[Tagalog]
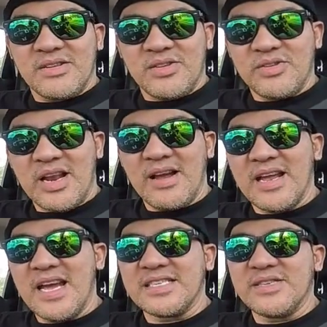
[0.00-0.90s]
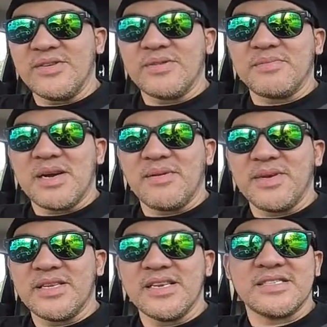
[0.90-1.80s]
Yun na lang guys, no? Oh. mga
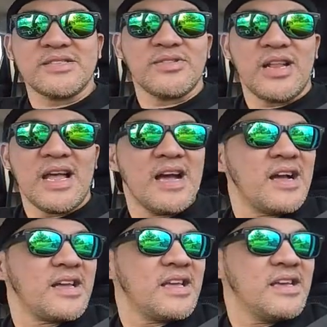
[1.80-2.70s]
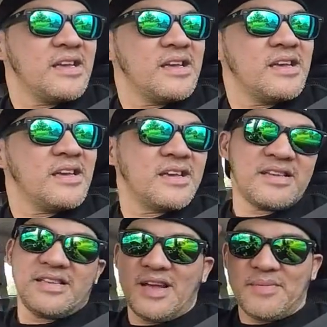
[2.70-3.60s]
ka-Bitters, good luck
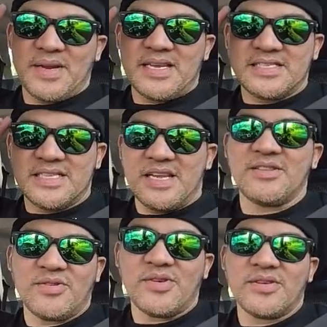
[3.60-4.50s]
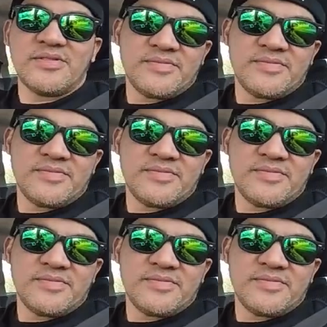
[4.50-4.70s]
and have a nice day to all.